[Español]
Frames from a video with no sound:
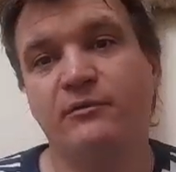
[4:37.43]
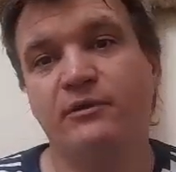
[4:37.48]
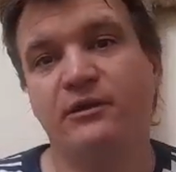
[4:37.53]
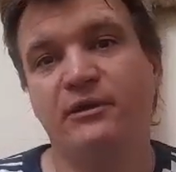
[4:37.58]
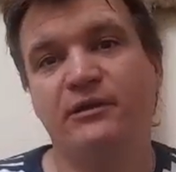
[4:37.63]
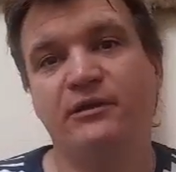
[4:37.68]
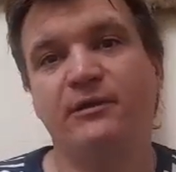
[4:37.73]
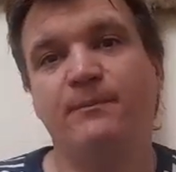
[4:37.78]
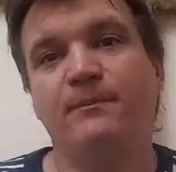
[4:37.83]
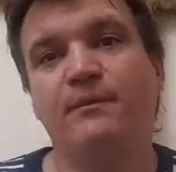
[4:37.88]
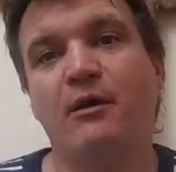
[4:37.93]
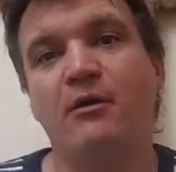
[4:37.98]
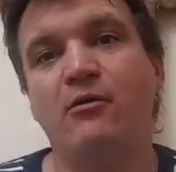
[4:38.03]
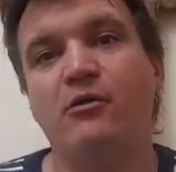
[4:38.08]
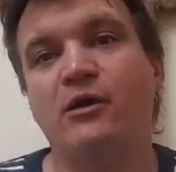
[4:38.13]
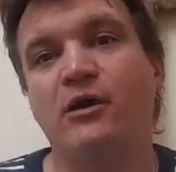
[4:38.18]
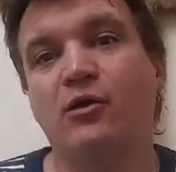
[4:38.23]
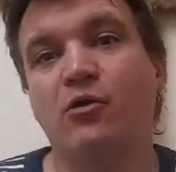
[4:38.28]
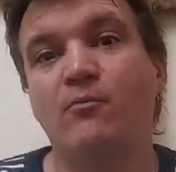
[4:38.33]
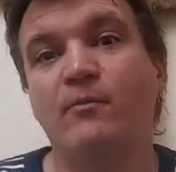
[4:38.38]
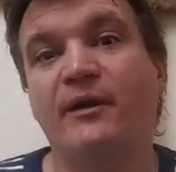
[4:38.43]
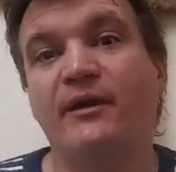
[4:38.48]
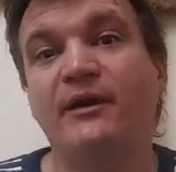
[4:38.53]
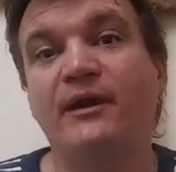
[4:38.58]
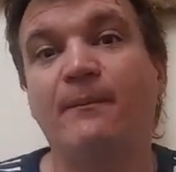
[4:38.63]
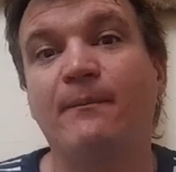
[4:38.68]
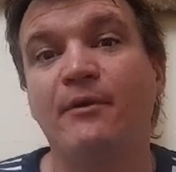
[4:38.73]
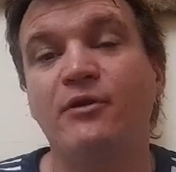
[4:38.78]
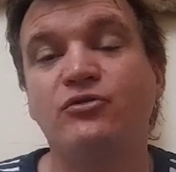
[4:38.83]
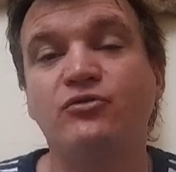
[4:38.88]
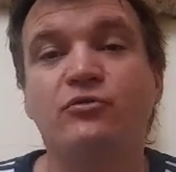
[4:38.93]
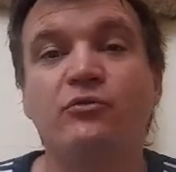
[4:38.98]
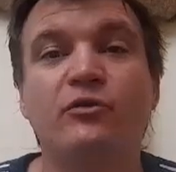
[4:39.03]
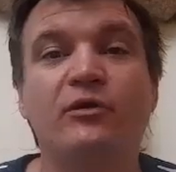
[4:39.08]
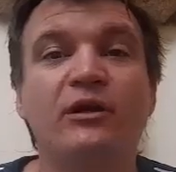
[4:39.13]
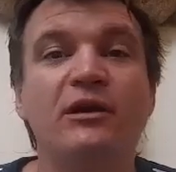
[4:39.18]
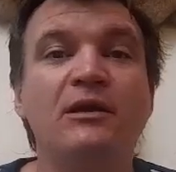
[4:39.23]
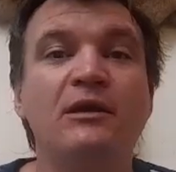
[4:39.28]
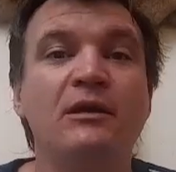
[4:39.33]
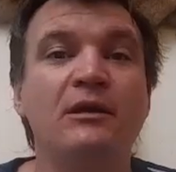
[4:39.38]
Este pavo que compartía pabellón
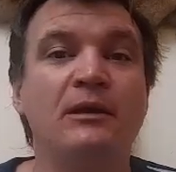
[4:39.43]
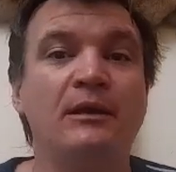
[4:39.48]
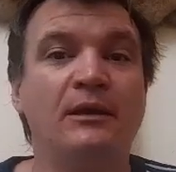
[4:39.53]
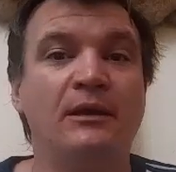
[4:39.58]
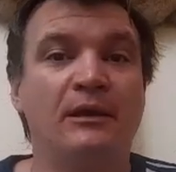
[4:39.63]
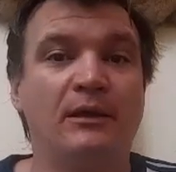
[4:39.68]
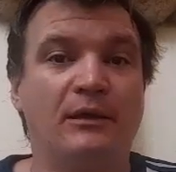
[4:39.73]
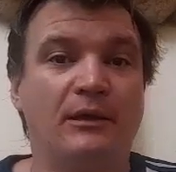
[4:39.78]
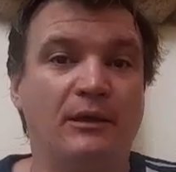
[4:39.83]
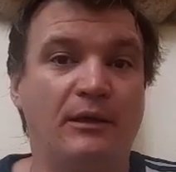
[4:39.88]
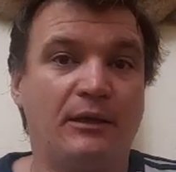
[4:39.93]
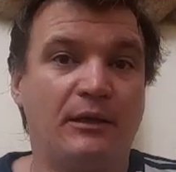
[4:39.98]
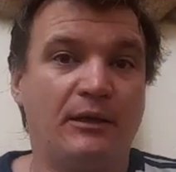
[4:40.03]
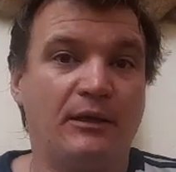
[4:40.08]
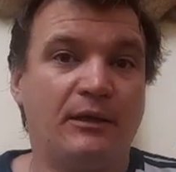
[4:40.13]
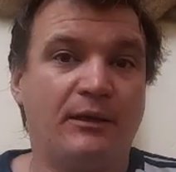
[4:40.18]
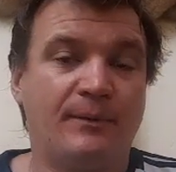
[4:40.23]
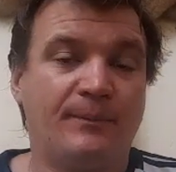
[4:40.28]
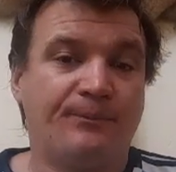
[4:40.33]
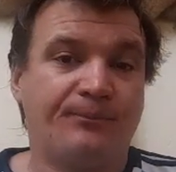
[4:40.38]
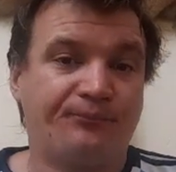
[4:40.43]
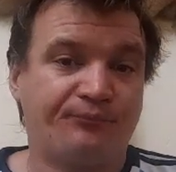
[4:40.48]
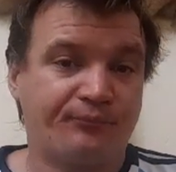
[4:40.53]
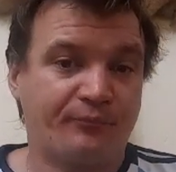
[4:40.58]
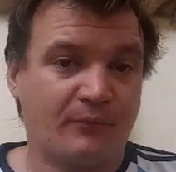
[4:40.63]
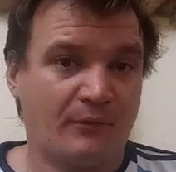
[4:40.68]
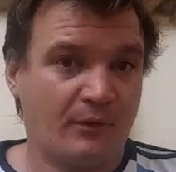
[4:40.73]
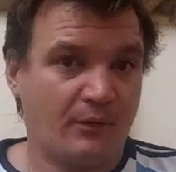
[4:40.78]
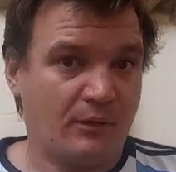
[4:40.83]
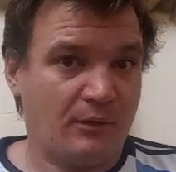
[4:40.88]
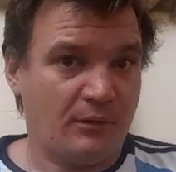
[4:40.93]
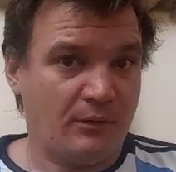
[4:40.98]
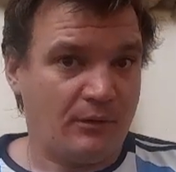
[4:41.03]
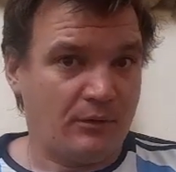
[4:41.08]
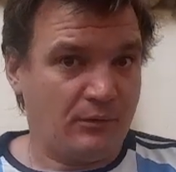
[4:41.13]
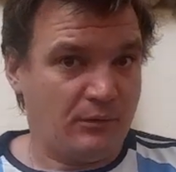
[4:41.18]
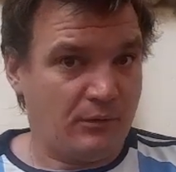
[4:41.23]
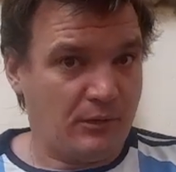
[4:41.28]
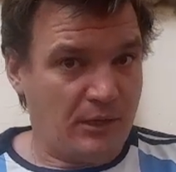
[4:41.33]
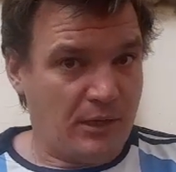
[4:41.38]
con él eh,
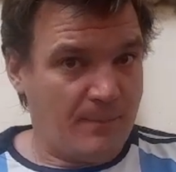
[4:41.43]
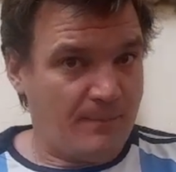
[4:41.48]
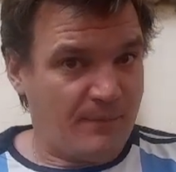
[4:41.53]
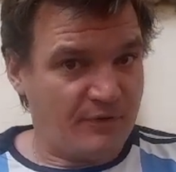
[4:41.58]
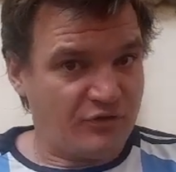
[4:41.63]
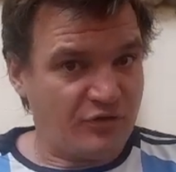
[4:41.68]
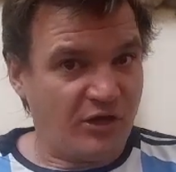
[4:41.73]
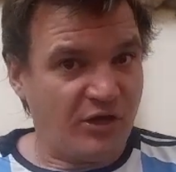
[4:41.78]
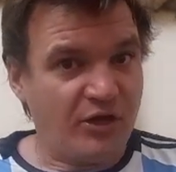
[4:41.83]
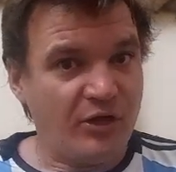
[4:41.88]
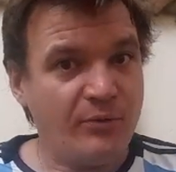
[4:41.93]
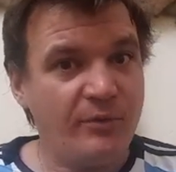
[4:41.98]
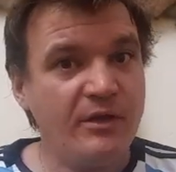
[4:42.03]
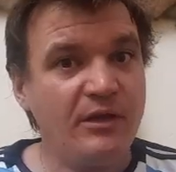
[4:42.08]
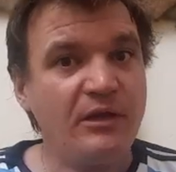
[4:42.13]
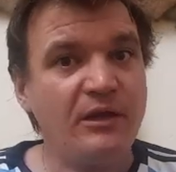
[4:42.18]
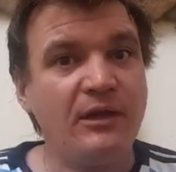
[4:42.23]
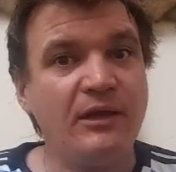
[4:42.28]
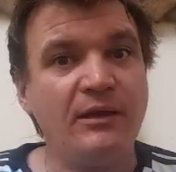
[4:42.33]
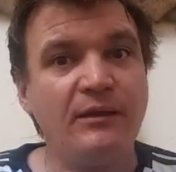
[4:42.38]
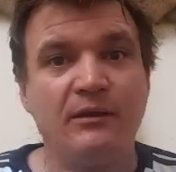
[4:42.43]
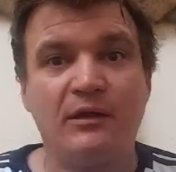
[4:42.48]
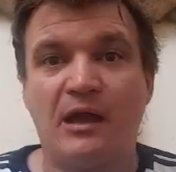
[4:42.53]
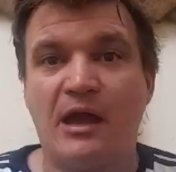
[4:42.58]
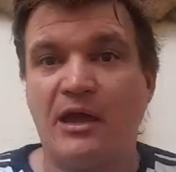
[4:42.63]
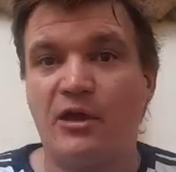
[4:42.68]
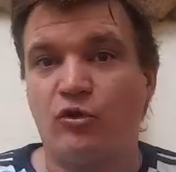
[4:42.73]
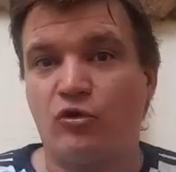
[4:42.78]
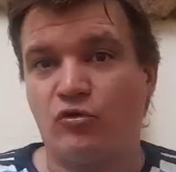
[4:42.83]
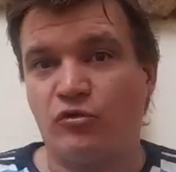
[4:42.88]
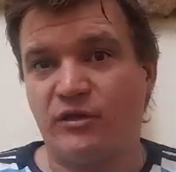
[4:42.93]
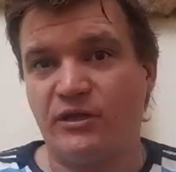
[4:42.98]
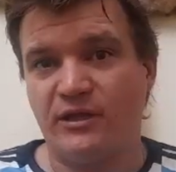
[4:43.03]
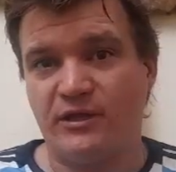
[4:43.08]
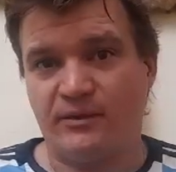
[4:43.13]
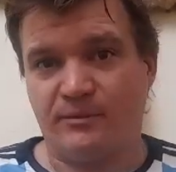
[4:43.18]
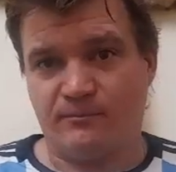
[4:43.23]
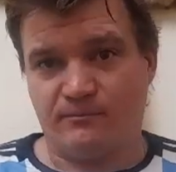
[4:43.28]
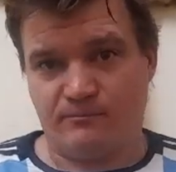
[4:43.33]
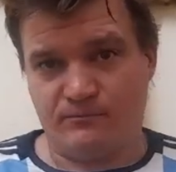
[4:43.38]
empezó a escribirle a
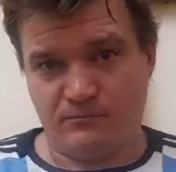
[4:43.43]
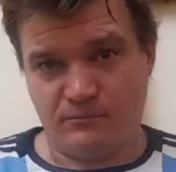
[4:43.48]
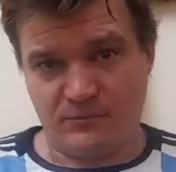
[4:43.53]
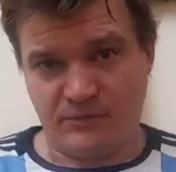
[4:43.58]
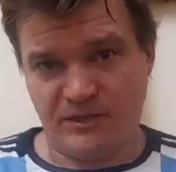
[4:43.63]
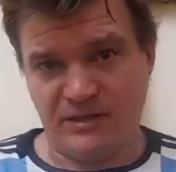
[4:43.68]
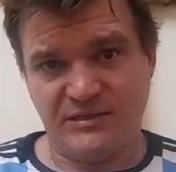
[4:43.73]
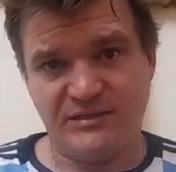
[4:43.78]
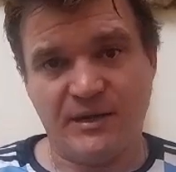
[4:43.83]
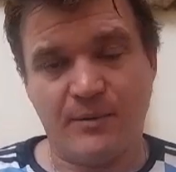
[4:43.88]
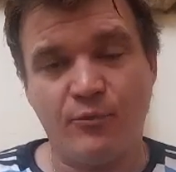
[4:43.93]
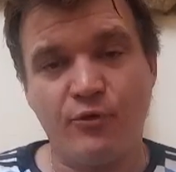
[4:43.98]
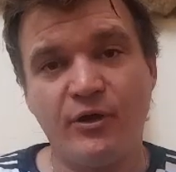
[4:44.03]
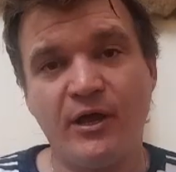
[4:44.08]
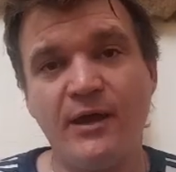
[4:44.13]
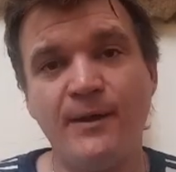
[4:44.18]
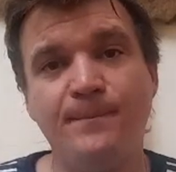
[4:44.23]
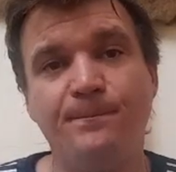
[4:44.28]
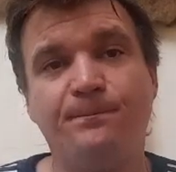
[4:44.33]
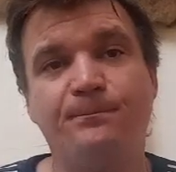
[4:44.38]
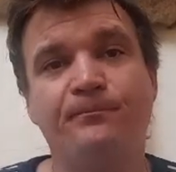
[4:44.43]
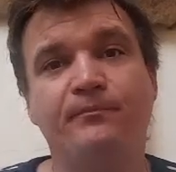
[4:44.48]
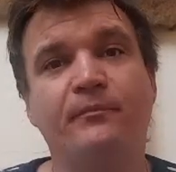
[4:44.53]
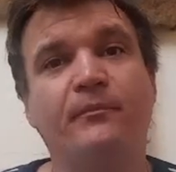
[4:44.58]
escondida del samurái.